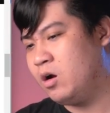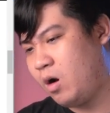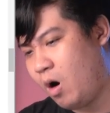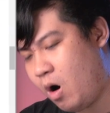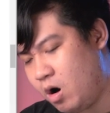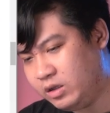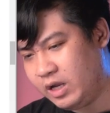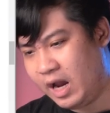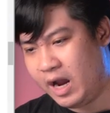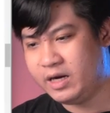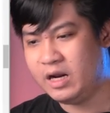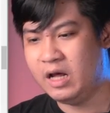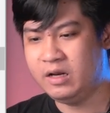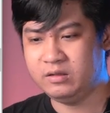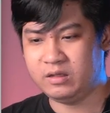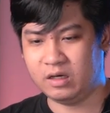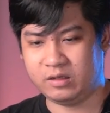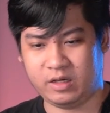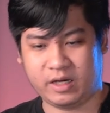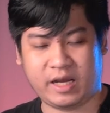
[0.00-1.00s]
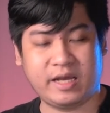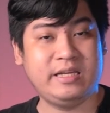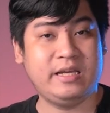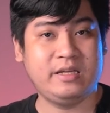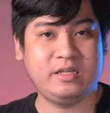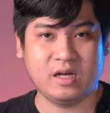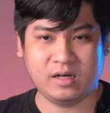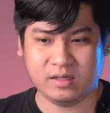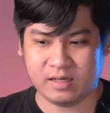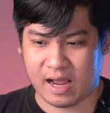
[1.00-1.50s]
có thể đến từ những cái
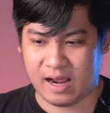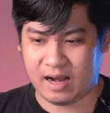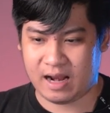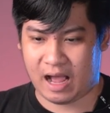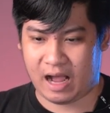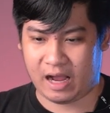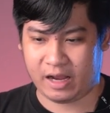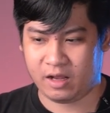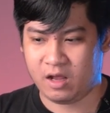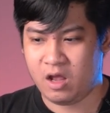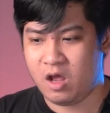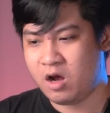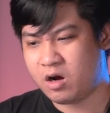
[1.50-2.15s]
di chứng để lại